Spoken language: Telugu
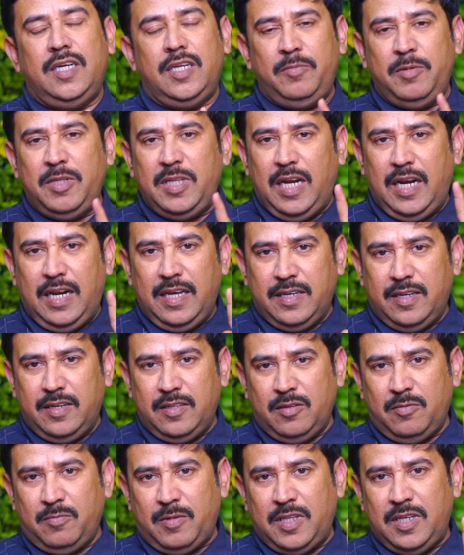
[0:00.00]
ఎనిమిదేళ్ల
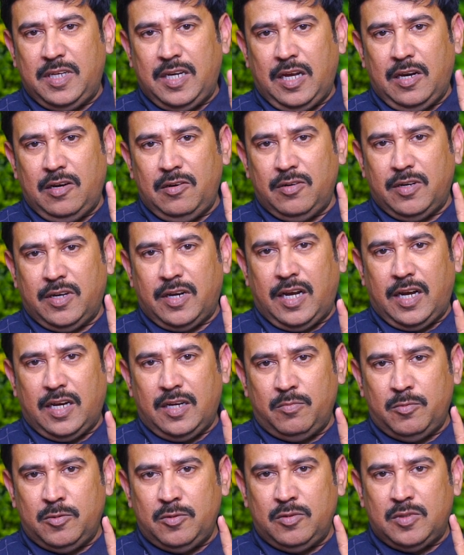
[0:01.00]
క్రితం అధికారంలోకి
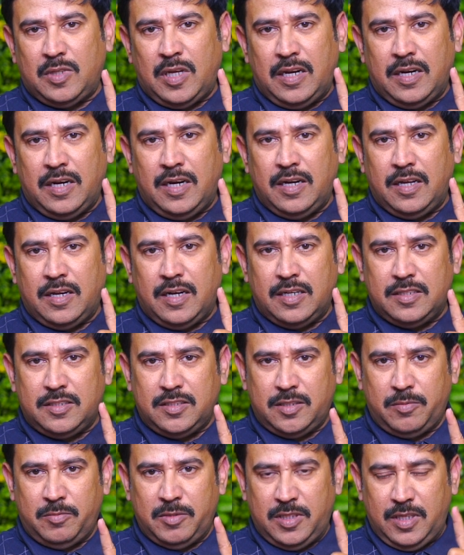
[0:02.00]
రాకముందు తెలంగాణ
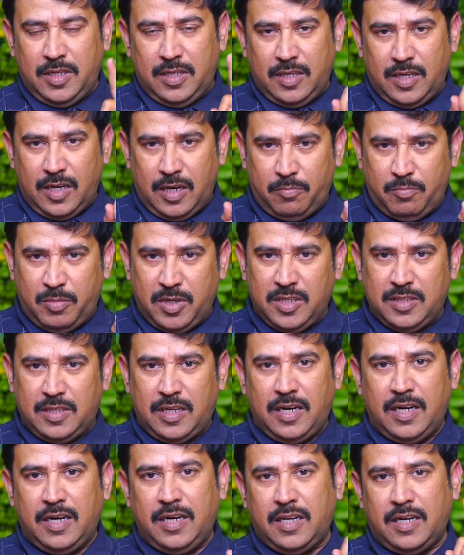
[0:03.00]
రాష్ట్ర సమితి అప్పటి
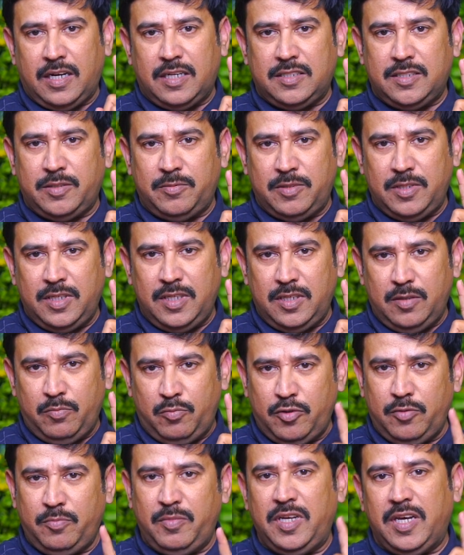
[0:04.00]
తెలంగాణ రాష్ట్ర సమితి
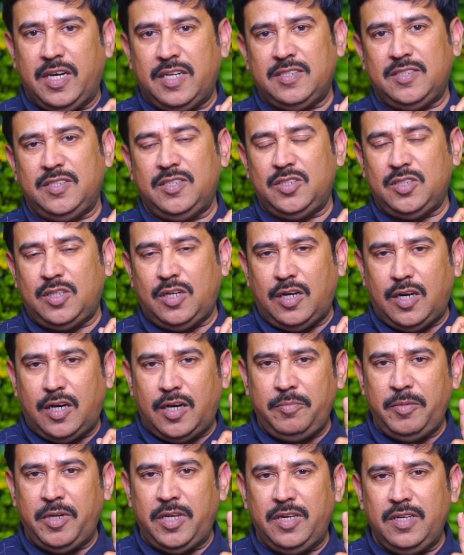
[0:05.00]
ఇప్పుడు బీఆర్ఎస్ ఇచ్చిన
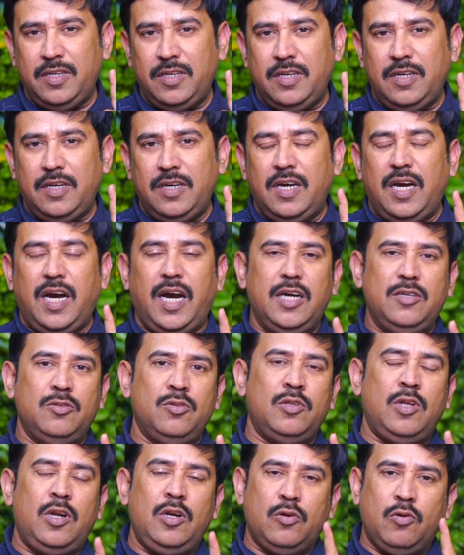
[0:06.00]
హామీ ఐదు
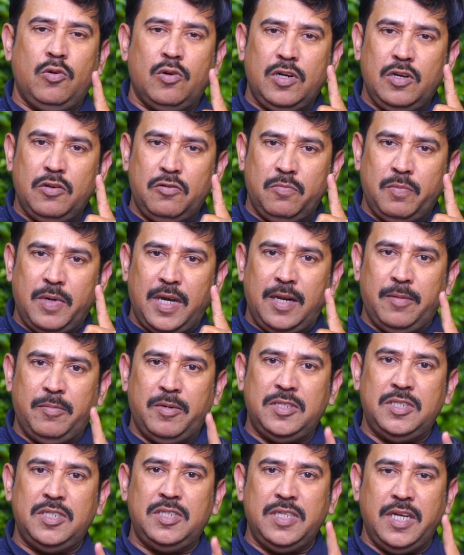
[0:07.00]
వందల కోట్ల రూపాయల
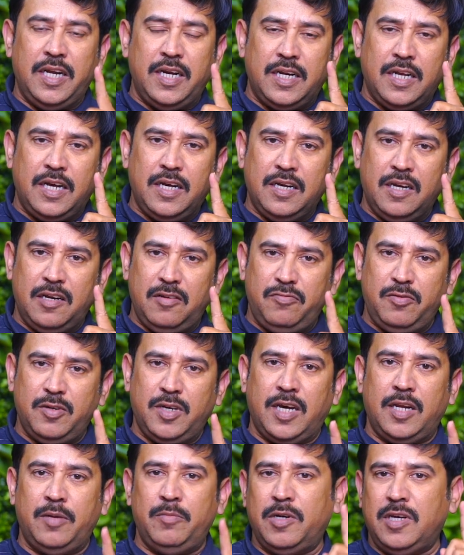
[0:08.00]
బడ్జెట్ ఏటా గల్ఫ్
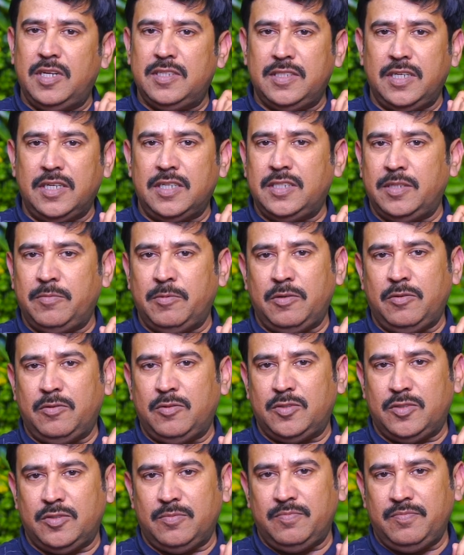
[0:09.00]
కార్మికుల సంక్షేమం
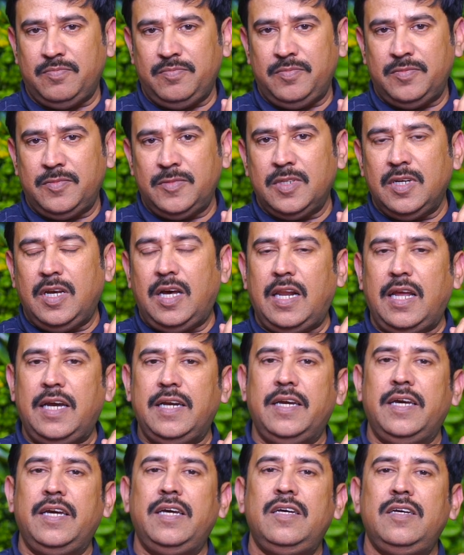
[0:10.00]
కోసం
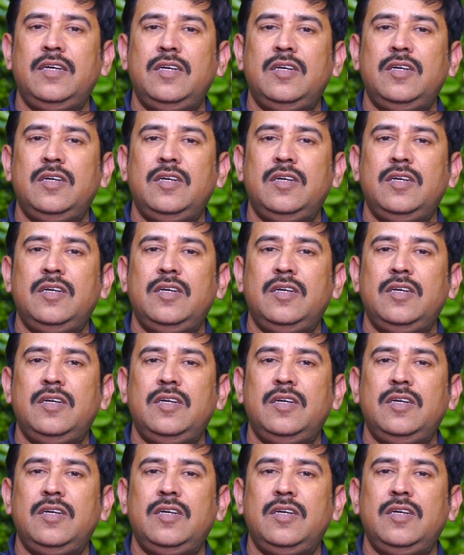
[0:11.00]
అలాగే